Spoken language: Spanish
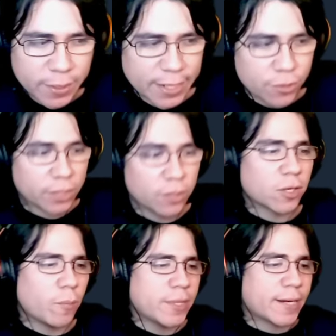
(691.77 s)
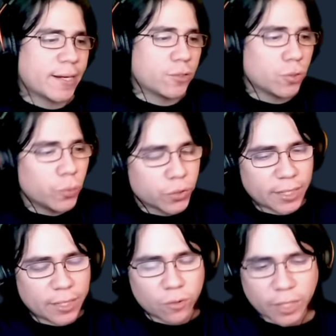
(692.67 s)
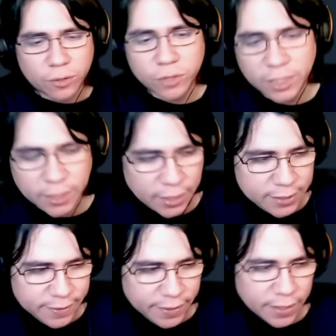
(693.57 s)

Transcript: yo quiero recomendarle a todos ustedes, los que no tienen ese,